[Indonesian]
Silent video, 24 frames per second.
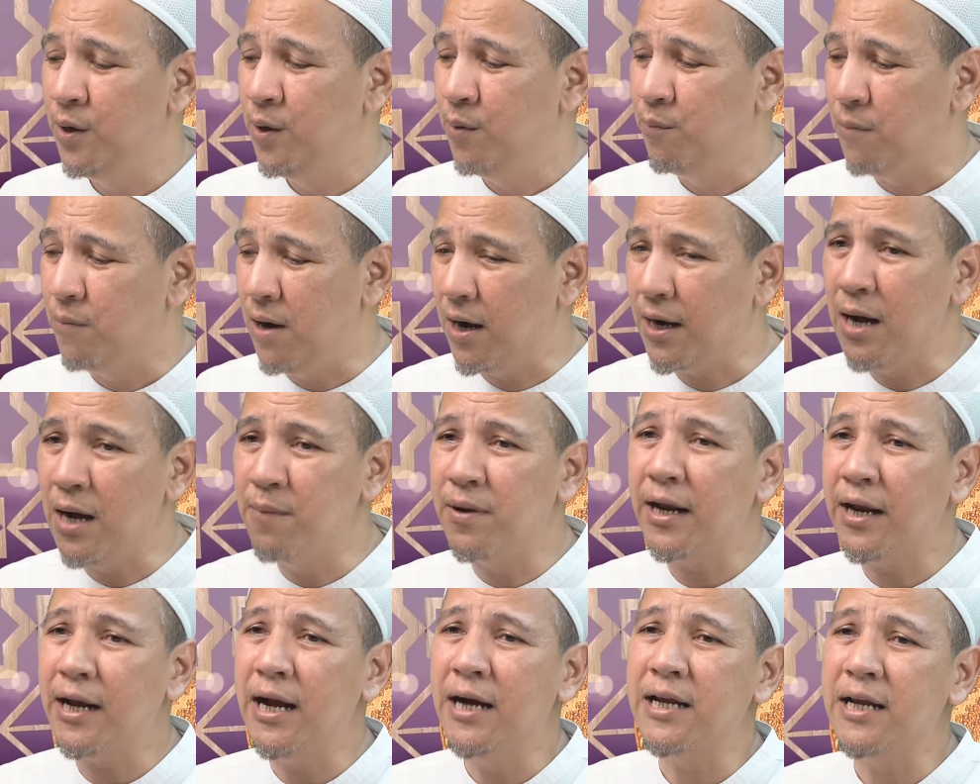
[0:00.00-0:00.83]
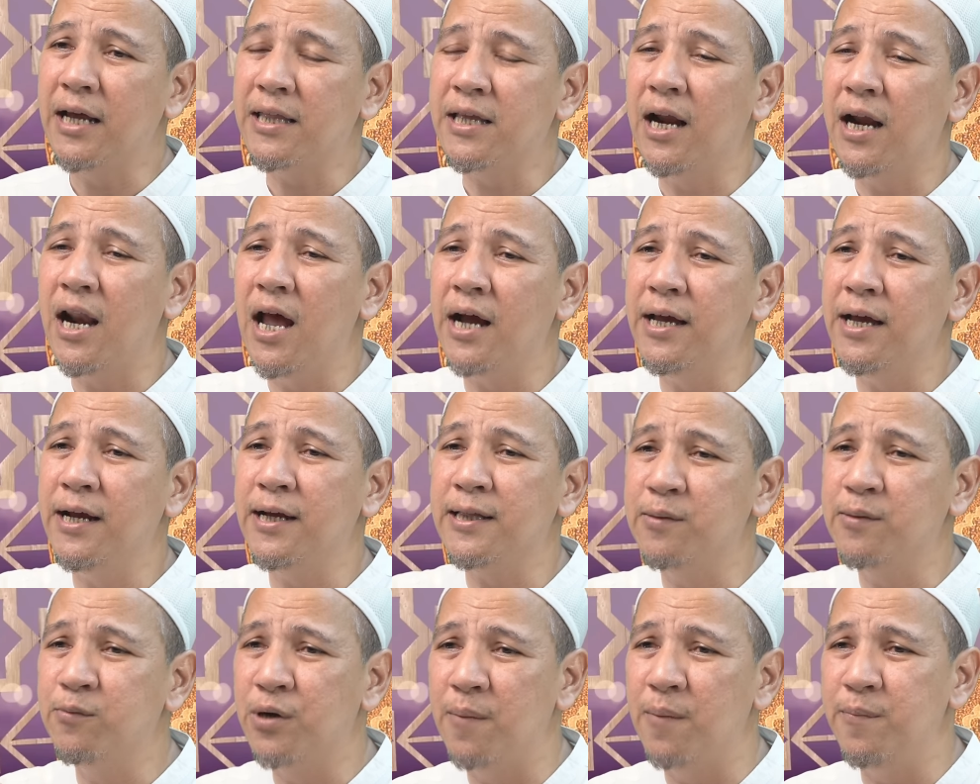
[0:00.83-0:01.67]
Maka mereka datang lagi
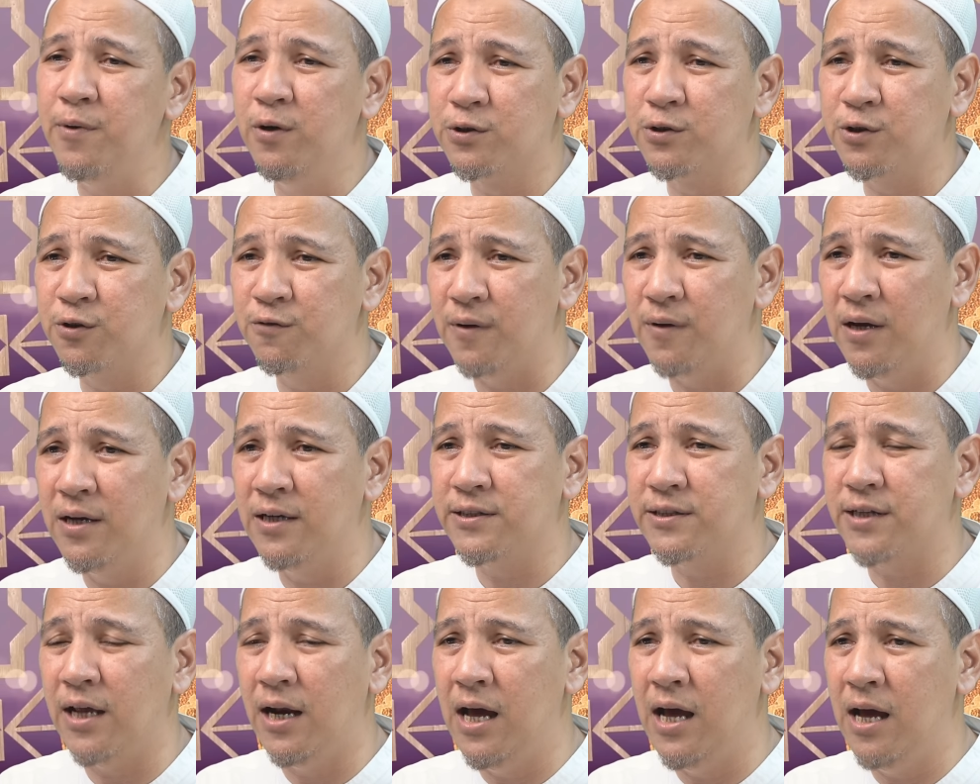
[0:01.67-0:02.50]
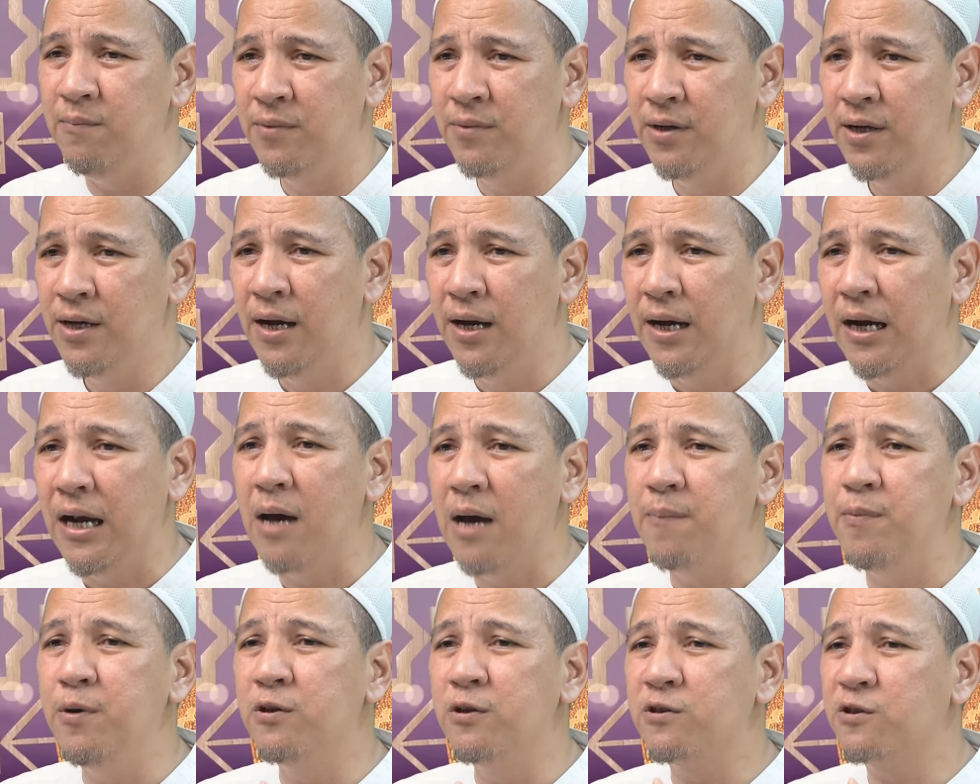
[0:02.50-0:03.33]
ketemu Nabi Yusuf alaihissalam.
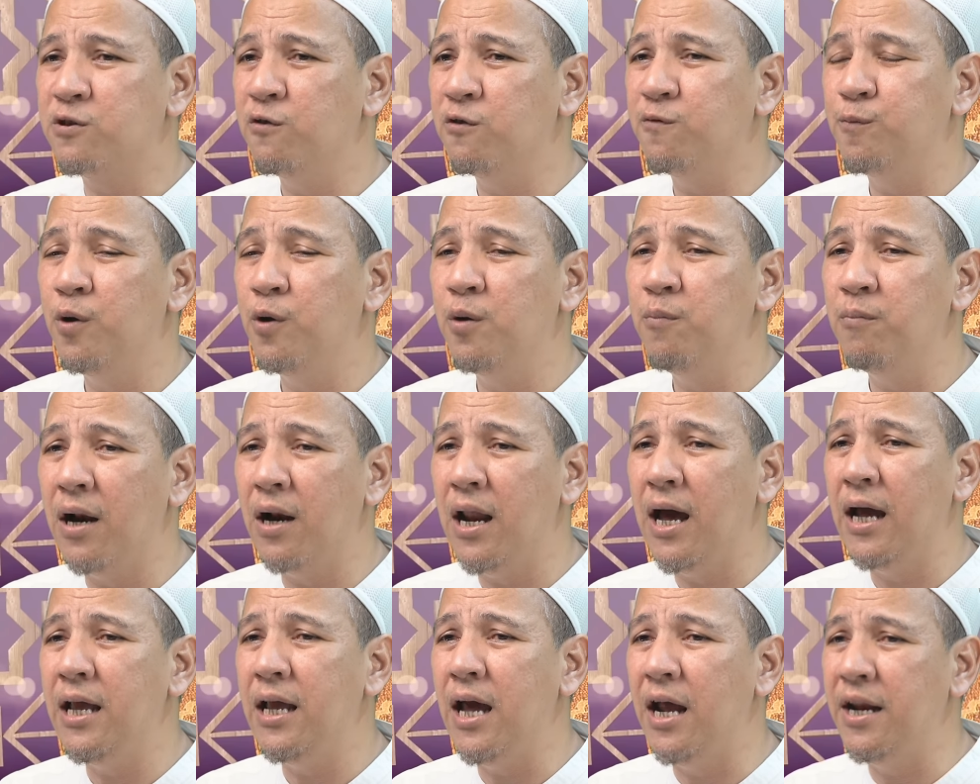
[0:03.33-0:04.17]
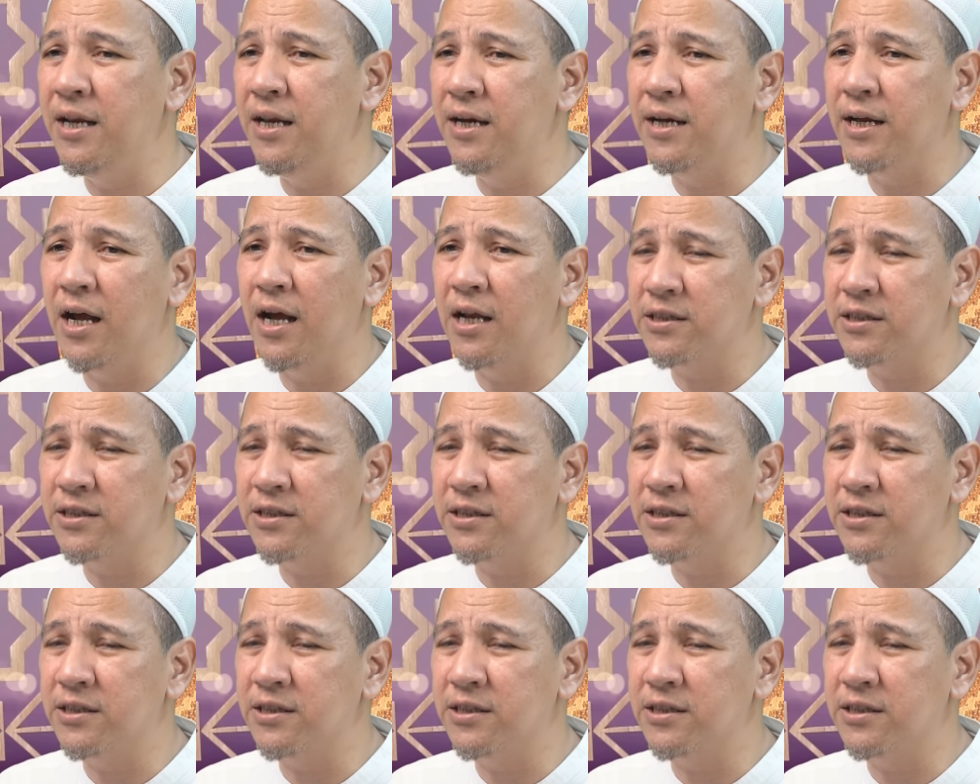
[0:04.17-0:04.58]
Nabi Yusuf pun melayani dengan